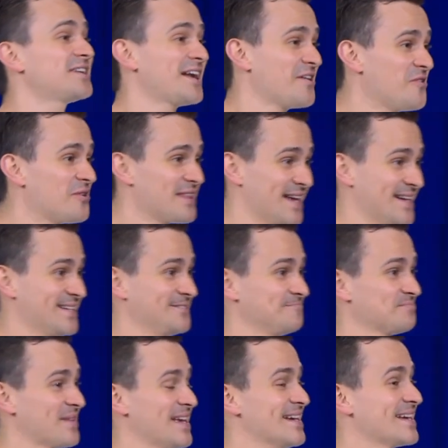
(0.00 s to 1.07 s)
recordar
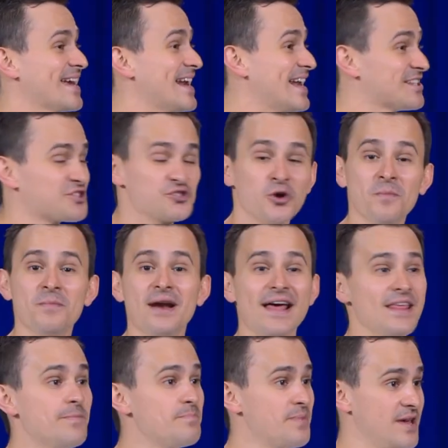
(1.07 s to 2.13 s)
que la sombra
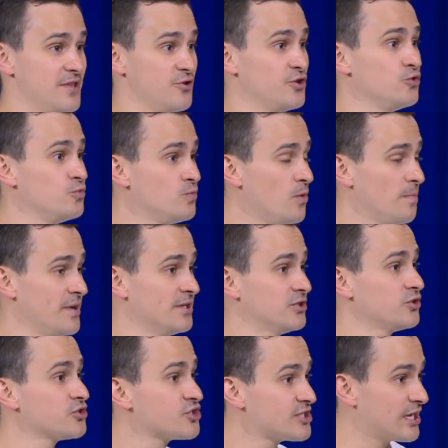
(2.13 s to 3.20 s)
de Pedro en un
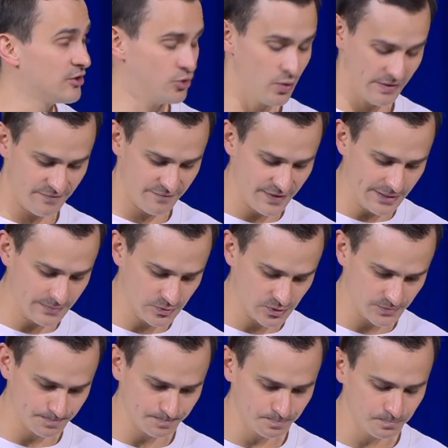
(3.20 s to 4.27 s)
momento sanó a
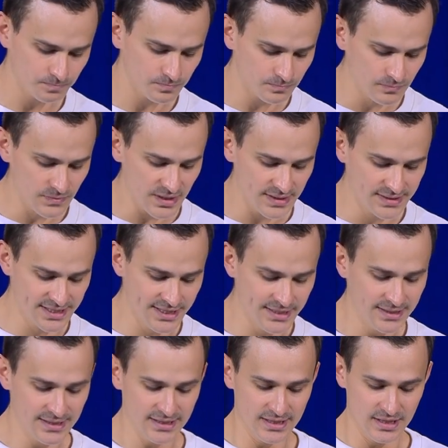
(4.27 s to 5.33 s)
enfermos.
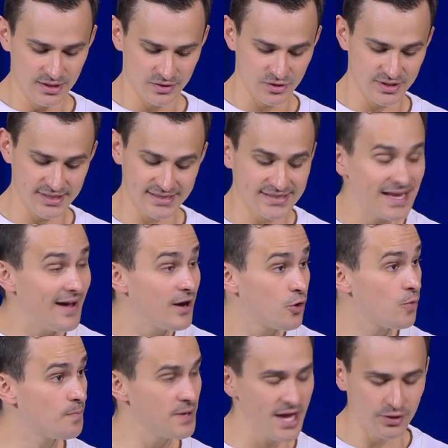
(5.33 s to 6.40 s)
¿Sí? Entonces se estaba
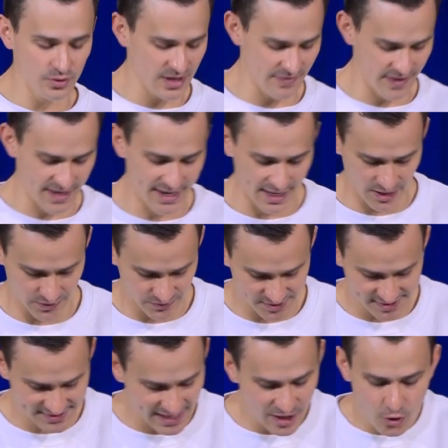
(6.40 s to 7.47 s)
cumpliendo el Evangelio, se
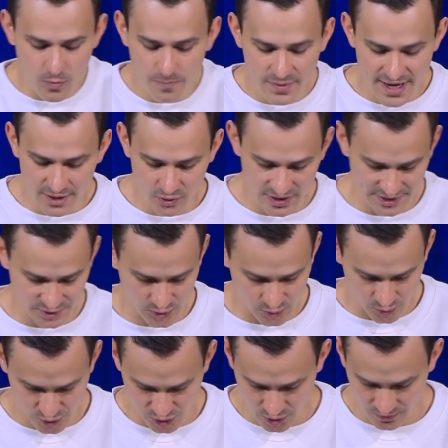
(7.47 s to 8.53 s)
estaba cumpliendo la
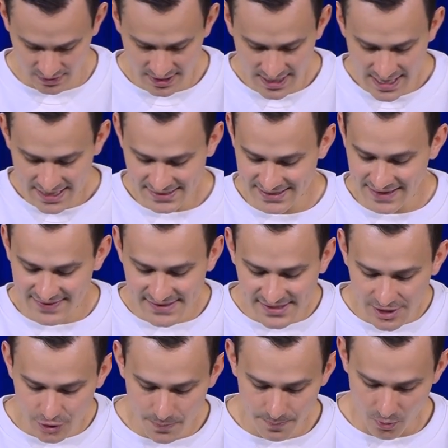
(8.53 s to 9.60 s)
instrucción, estaban
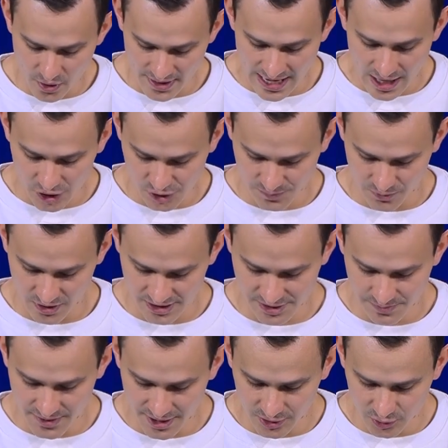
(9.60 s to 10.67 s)
siendo empoderados por el
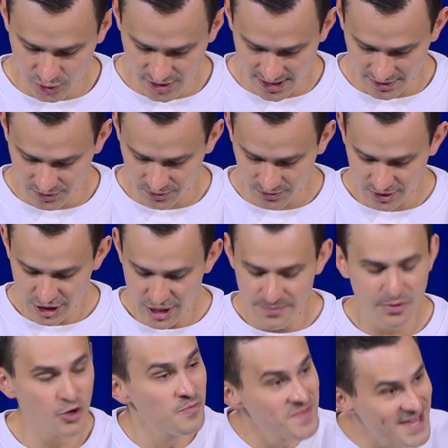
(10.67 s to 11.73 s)
Espíritu Santo.
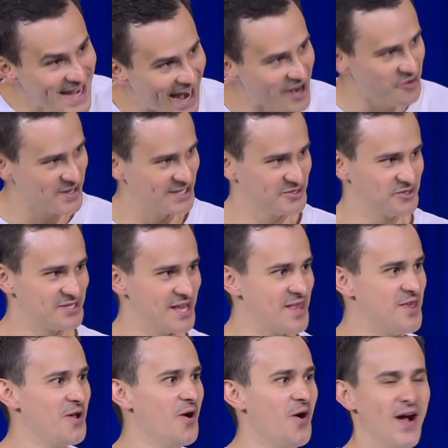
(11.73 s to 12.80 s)
Pero mira lo que
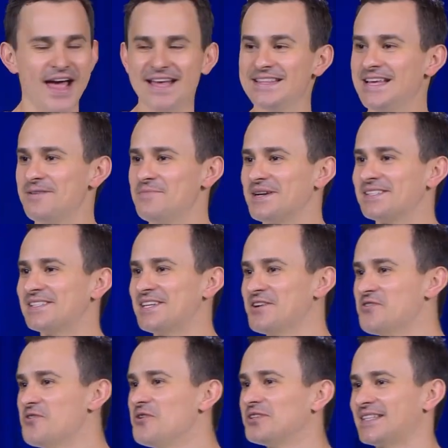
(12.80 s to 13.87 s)
sucedió en el
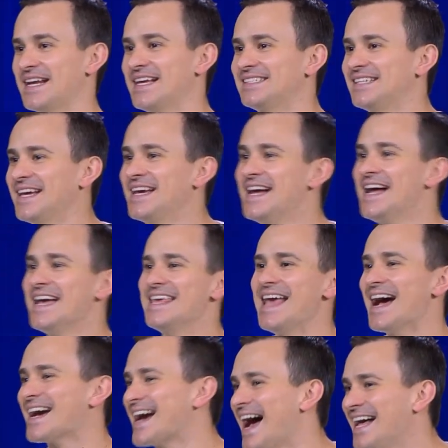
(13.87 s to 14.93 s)
versículo 13 y
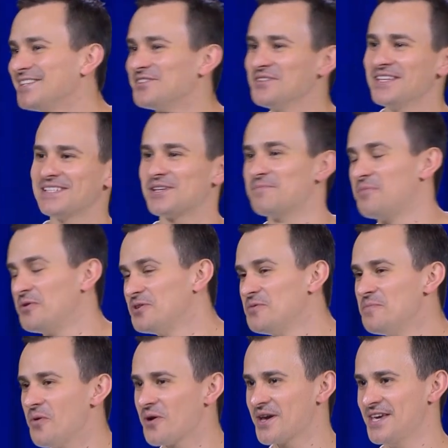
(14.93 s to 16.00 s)
acá es donde se pone un
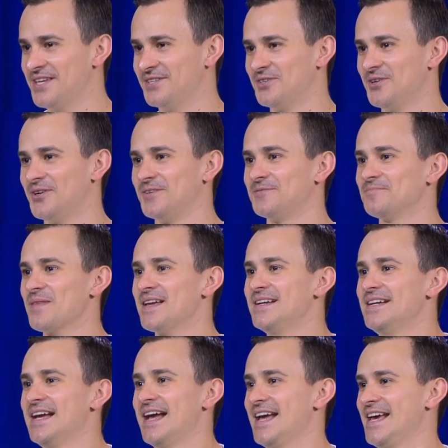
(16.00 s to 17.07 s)
poquito,
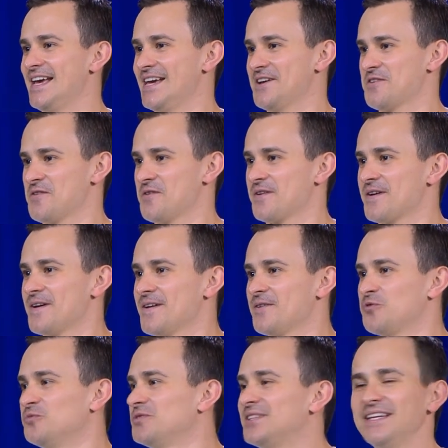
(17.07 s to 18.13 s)
eh,
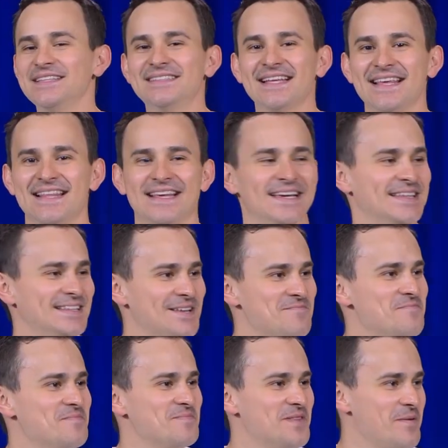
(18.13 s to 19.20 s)
un tinte
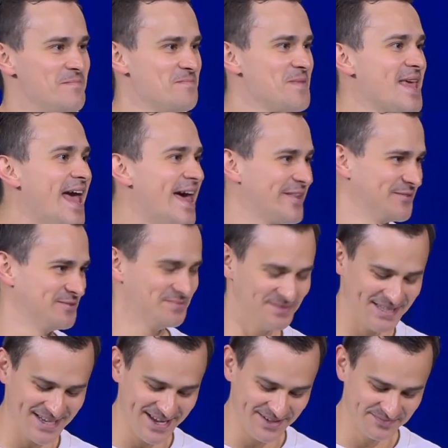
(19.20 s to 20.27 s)
de, de miedo,
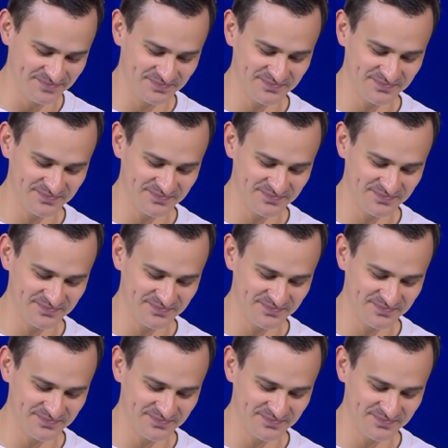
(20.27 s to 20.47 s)
¿verdad?